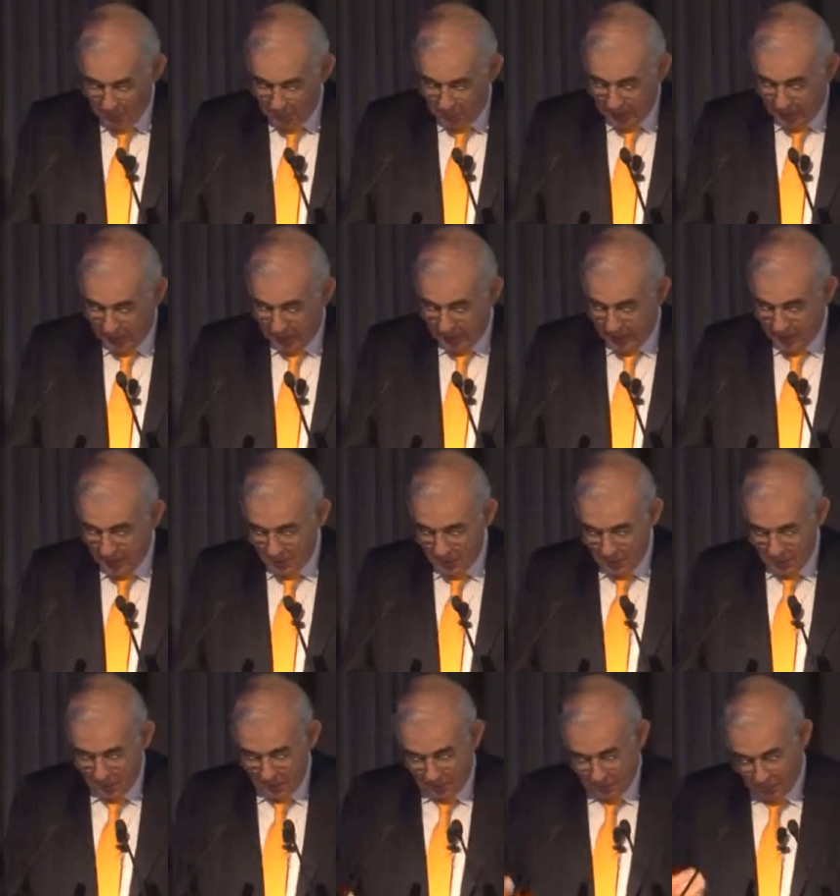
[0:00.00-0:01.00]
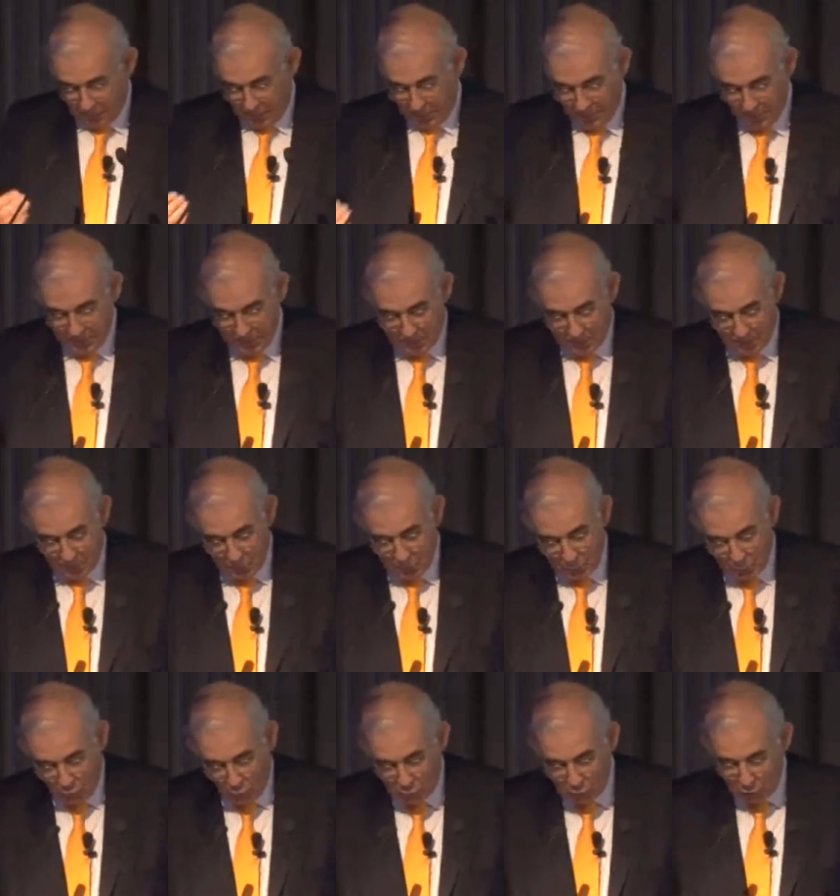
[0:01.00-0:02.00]
que
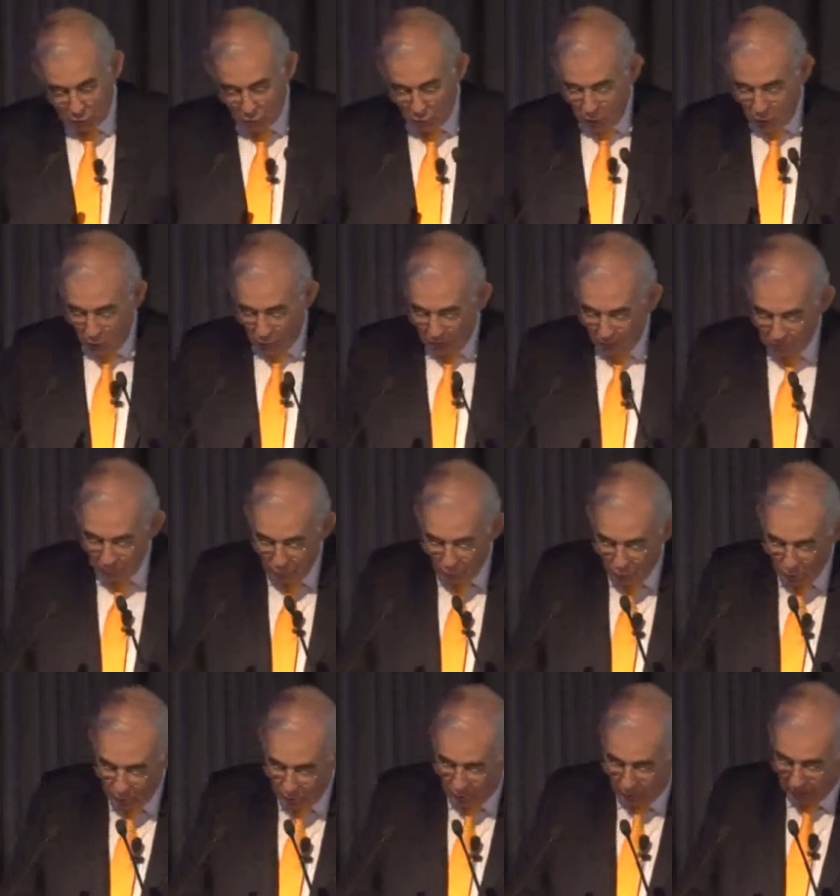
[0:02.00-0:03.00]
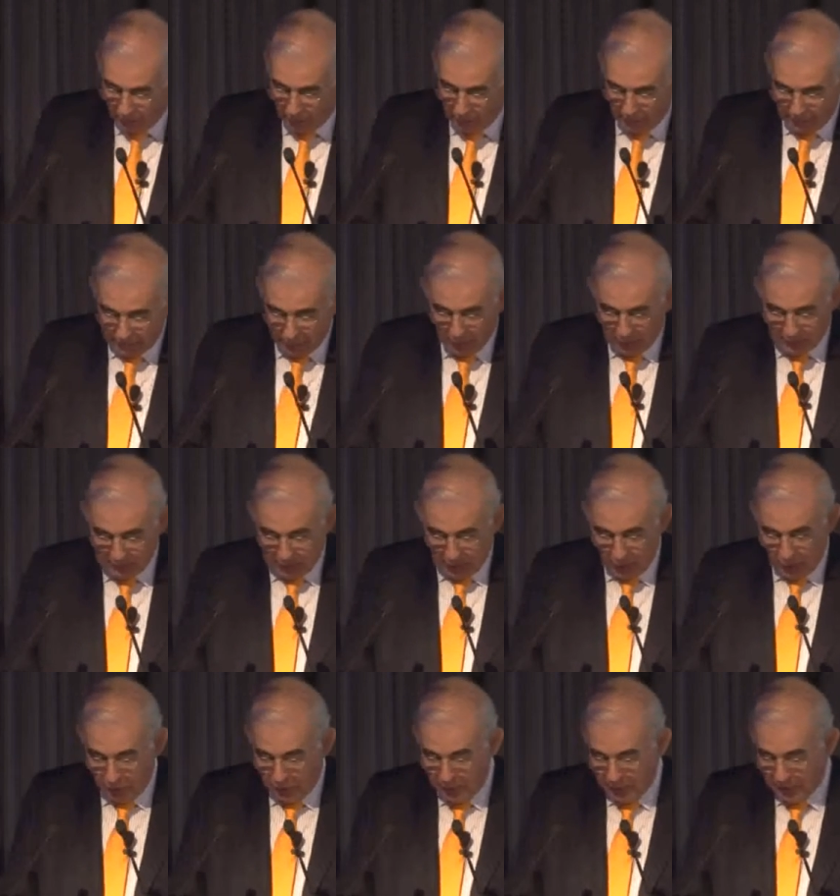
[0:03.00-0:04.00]
Continúa el orden público y el respeto al
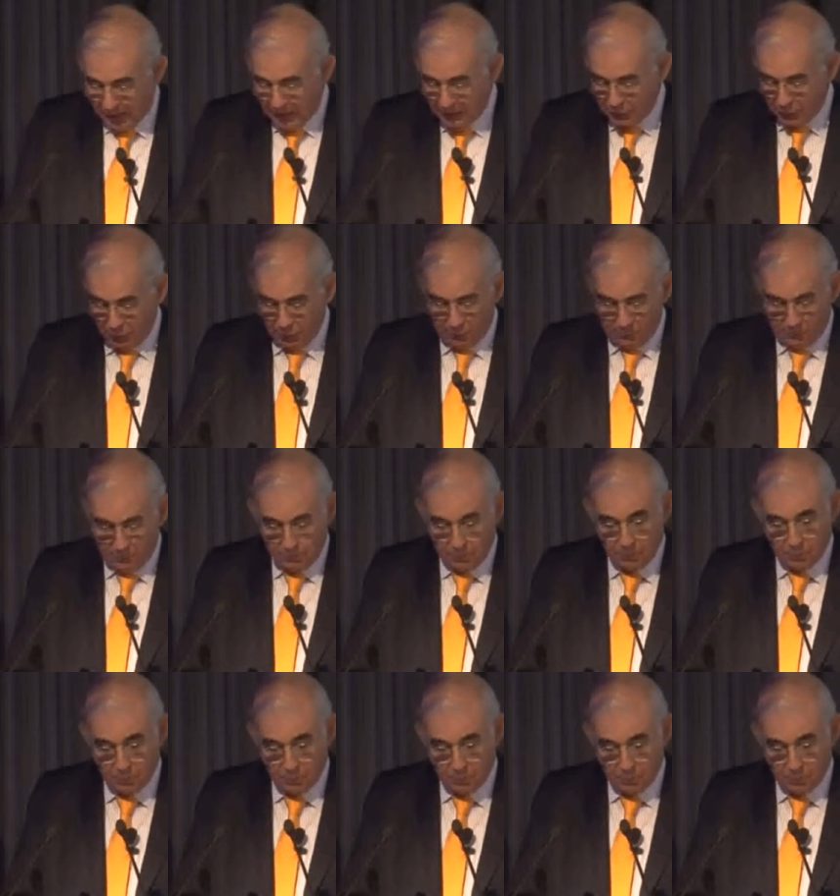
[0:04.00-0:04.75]
Estado de Derecho,